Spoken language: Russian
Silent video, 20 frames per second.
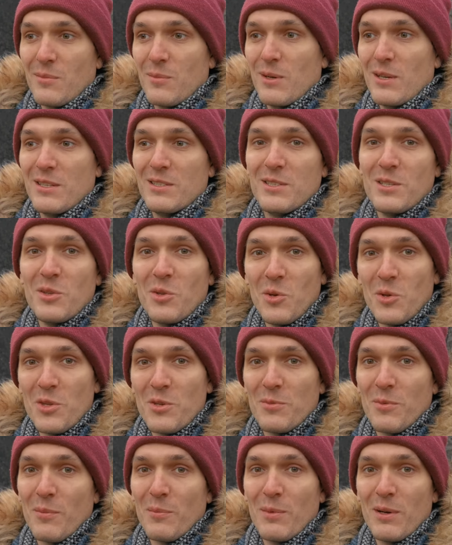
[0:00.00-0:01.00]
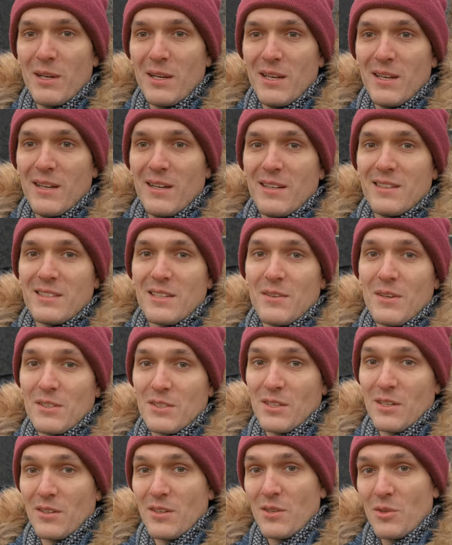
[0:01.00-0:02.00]
как бы, синонимом
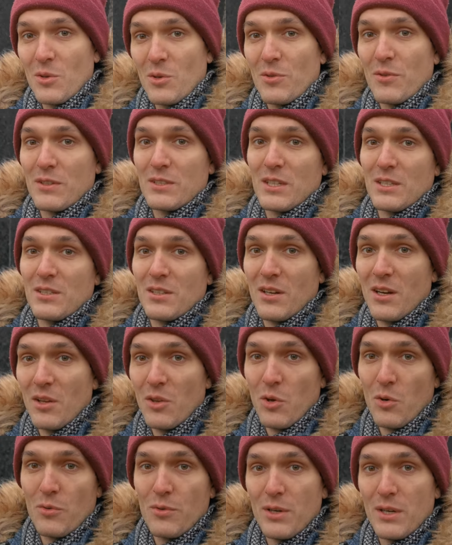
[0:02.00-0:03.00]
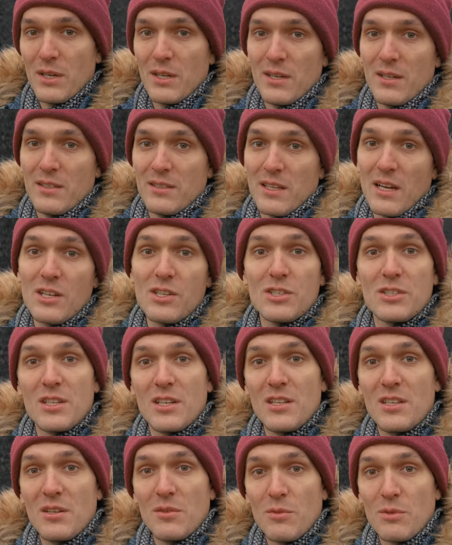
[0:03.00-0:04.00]
советское кино 20-х годов. Также
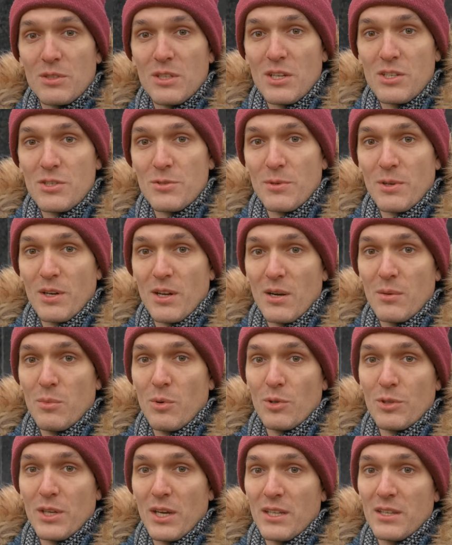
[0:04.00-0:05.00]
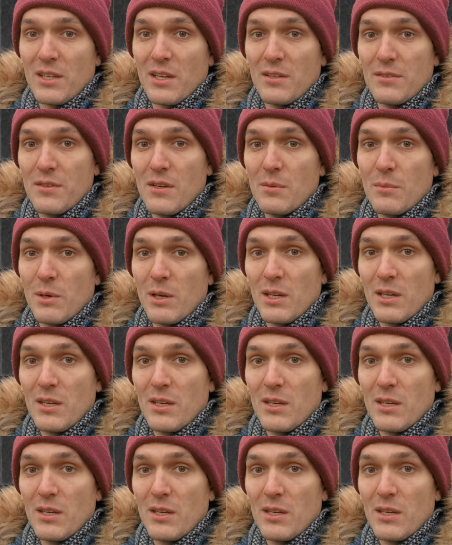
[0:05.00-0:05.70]
среди его значимых работ это фильмы